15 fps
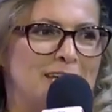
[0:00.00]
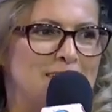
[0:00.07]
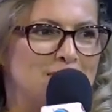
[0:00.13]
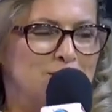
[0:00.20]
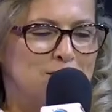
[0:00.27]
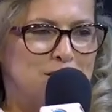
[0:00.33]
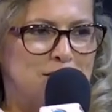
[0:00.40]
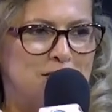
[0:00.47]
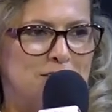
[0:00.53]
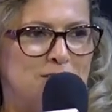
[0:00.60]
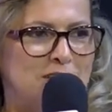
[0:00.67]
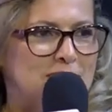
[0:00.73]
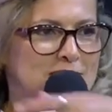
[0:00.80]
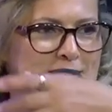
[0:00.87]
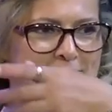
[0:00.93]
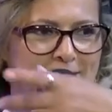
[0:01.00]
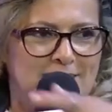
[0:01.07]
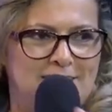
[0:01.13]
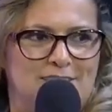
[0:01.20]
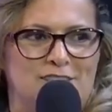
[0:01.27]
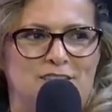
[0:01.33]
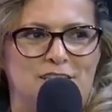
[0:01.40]
Niltinho e
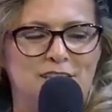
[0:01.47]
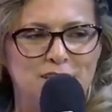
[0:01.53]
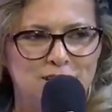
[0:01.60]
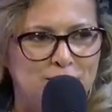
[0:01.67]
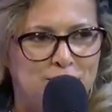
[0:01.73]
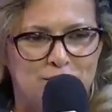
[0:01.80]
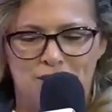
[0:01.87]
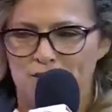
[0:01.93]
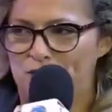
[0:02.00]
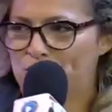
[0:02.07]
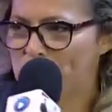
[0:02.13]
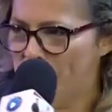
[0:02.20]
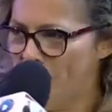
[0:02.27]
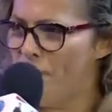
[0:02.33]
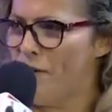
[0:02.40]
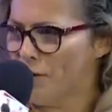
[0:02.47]
assim, Gil, e é uma